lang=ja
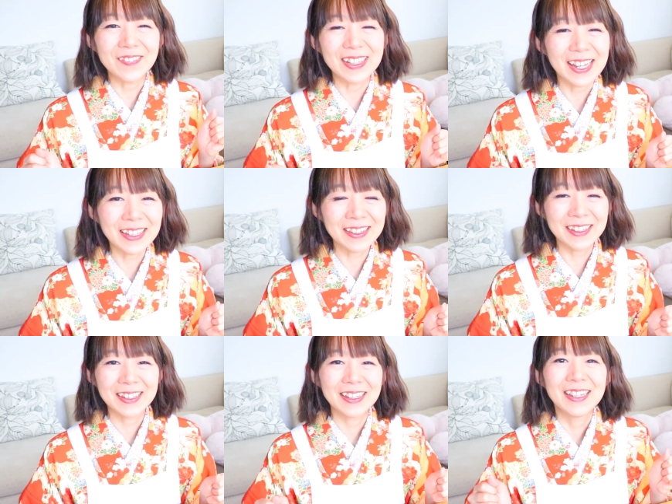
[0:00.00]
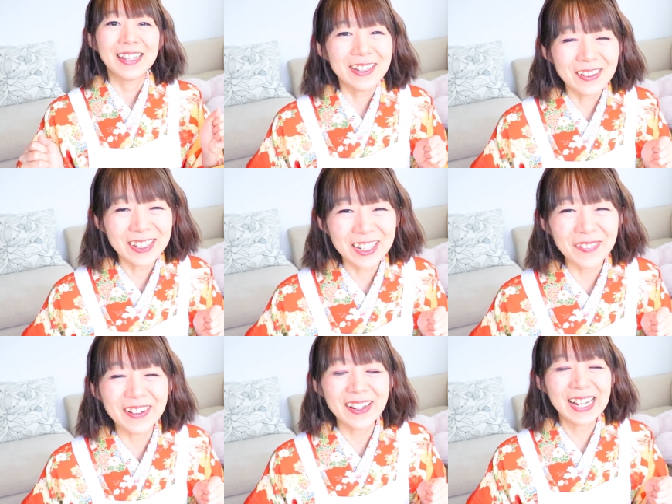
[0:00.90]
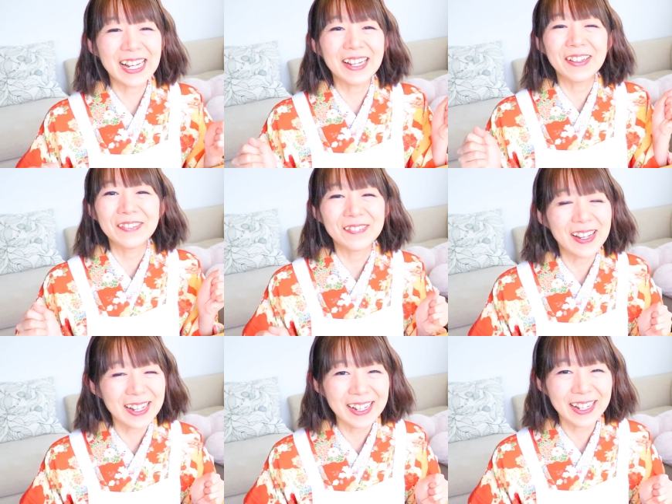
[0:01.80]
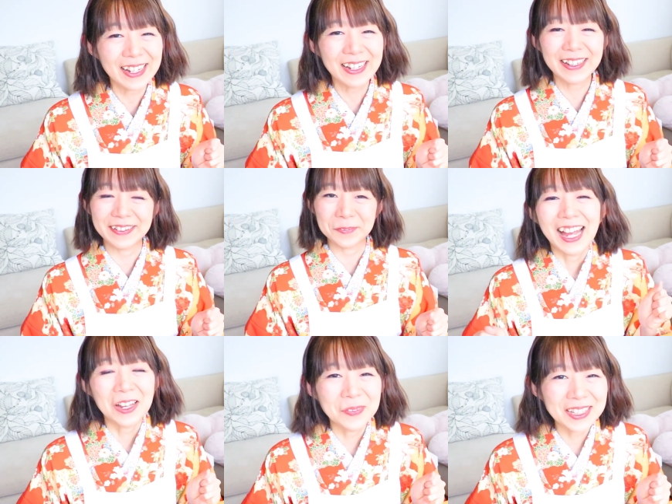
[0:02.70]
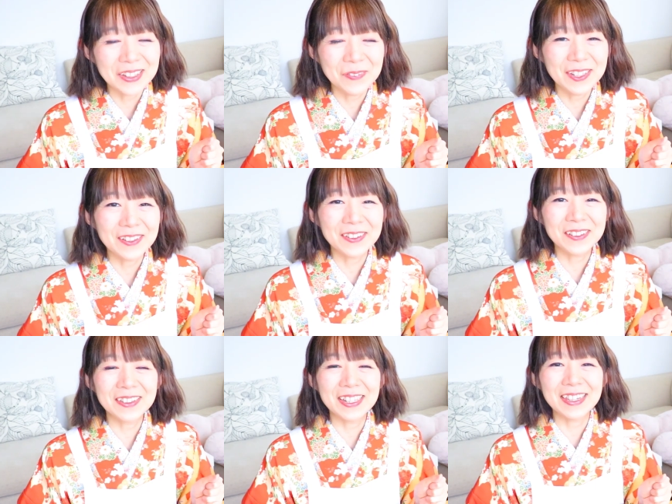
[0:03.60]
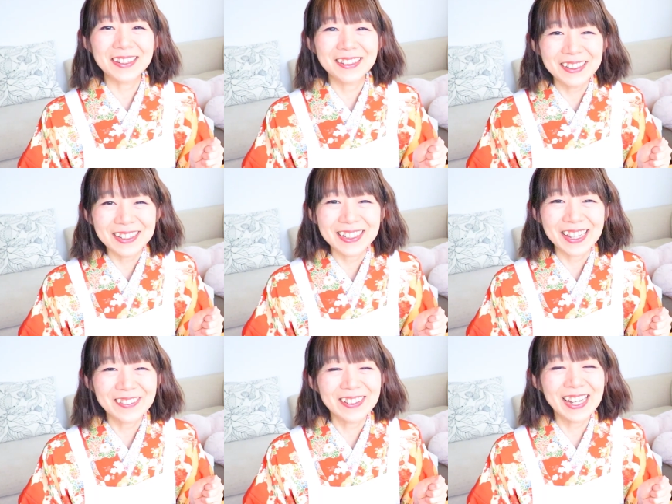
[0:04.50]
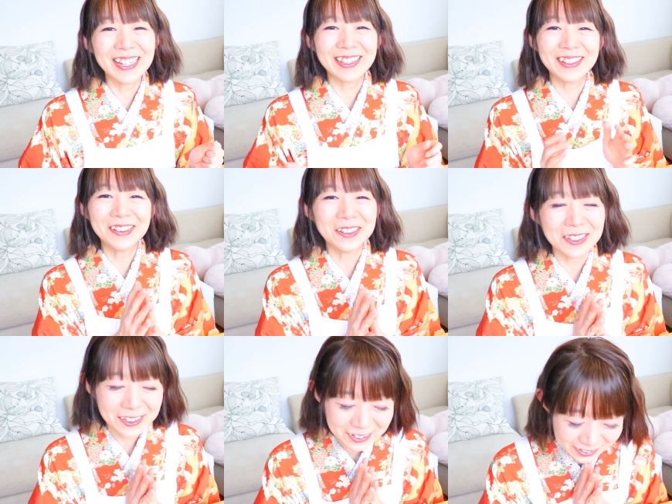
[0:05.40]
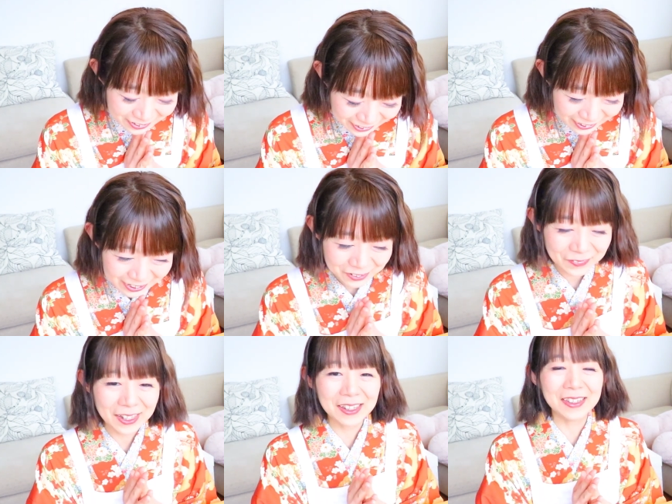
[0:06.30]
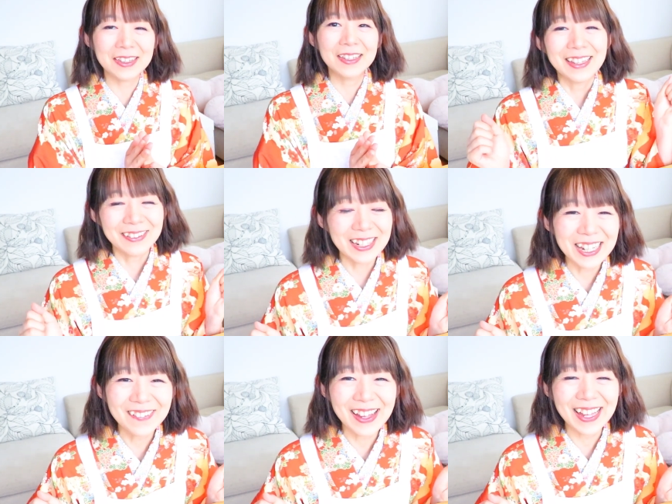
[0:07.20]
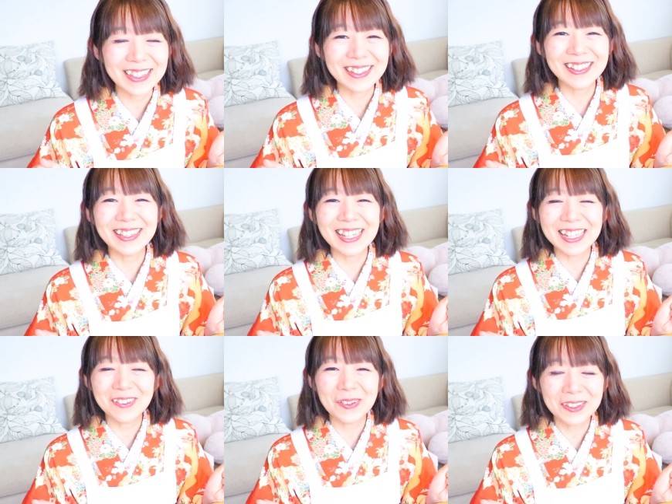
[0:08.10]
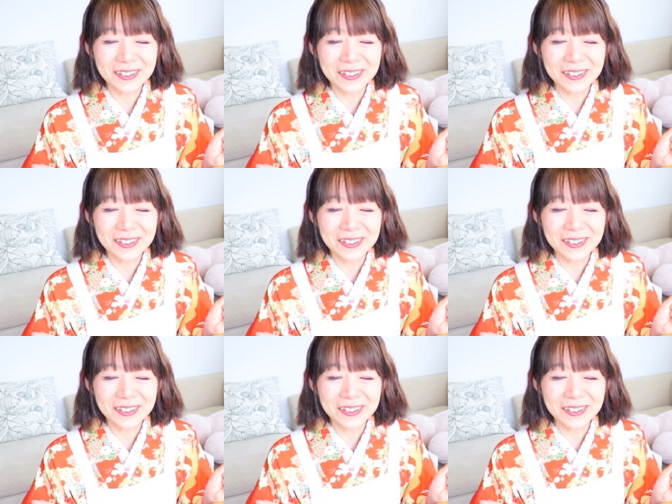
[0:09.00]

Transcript: しみです。今日の姫ご飯は、余ったミートソースで作るタコライスを作っていきます。それでは作っていきま